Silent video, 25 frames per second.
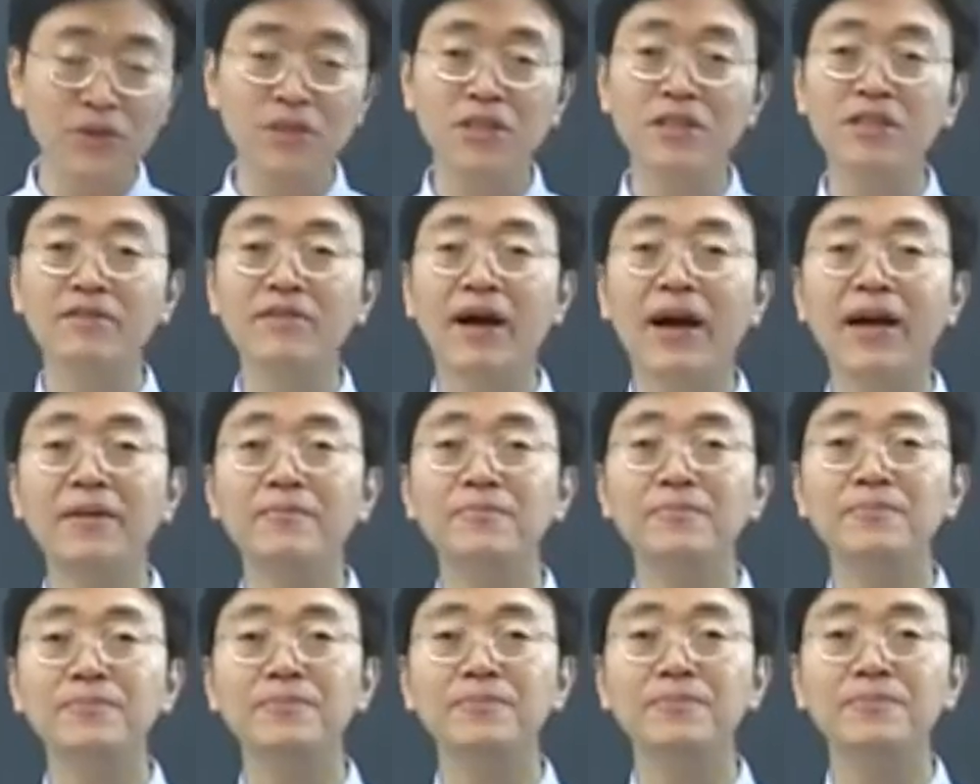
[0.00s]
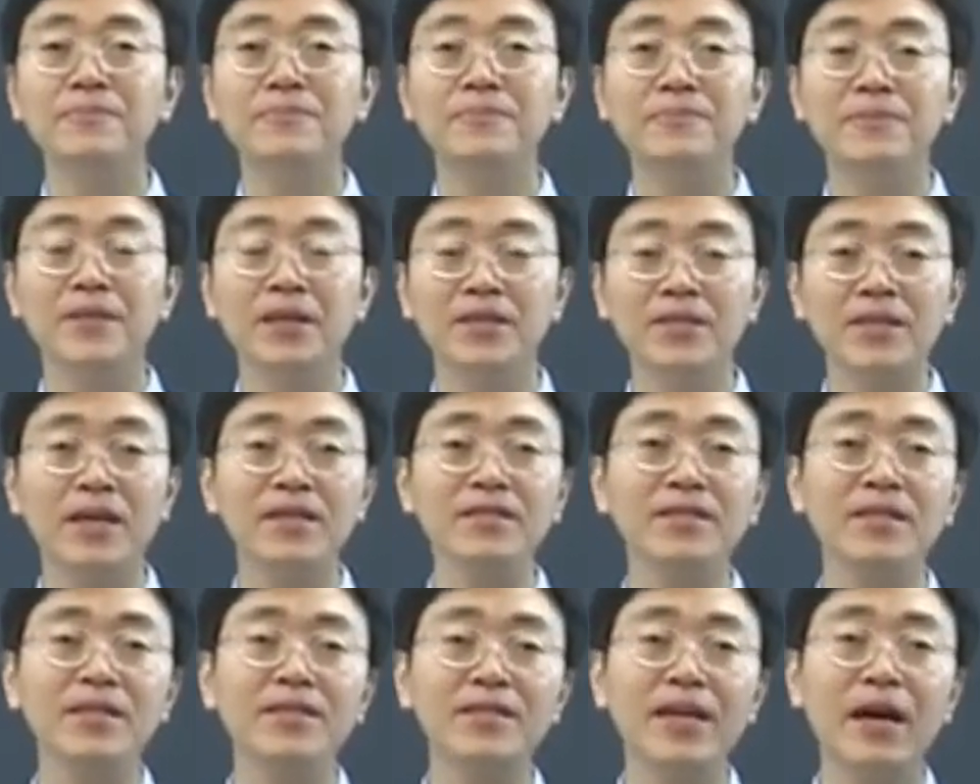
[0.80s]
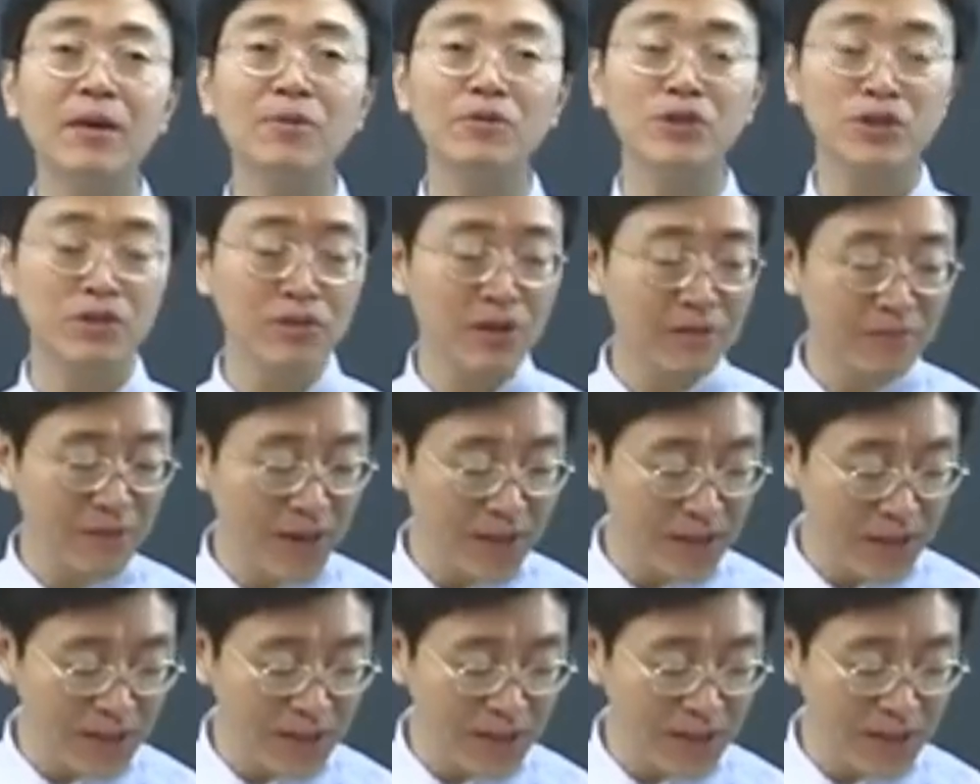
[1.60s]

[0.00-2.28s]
是洗碗，常见的家务，吃完饭